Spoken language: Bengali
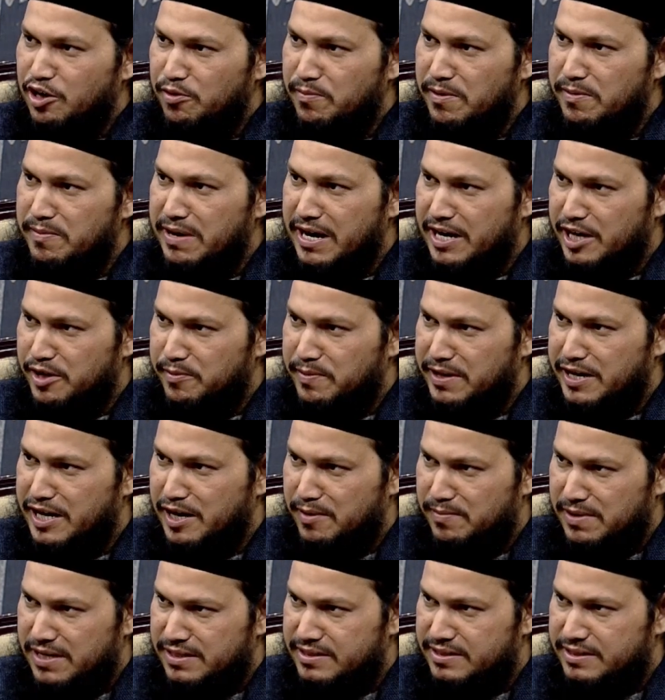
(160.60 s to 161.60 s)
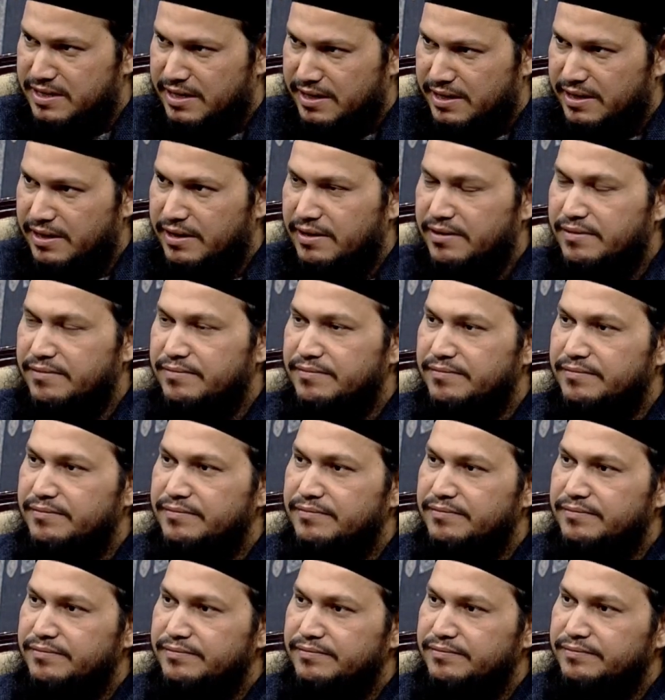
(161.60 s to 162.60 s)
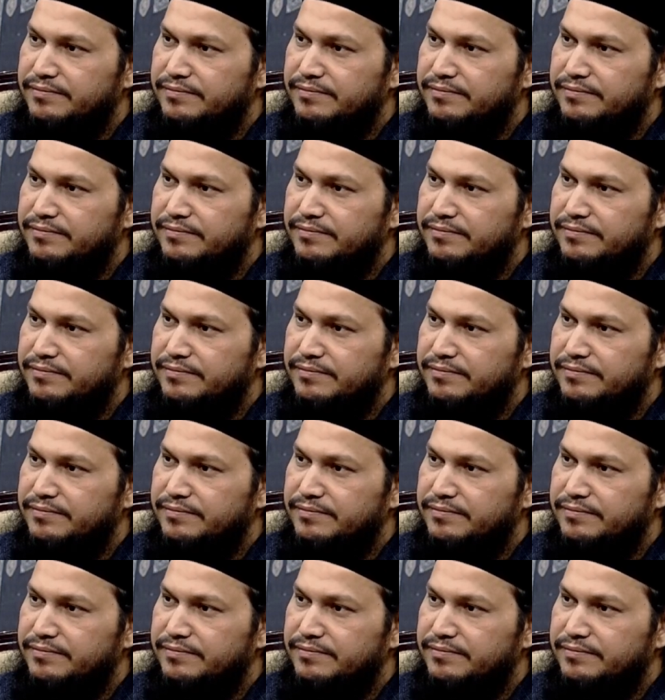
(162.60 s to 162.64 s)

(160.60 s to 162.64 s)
হবে মাগরিবের নামাজ থেকে হ্যাঁ আমি ওই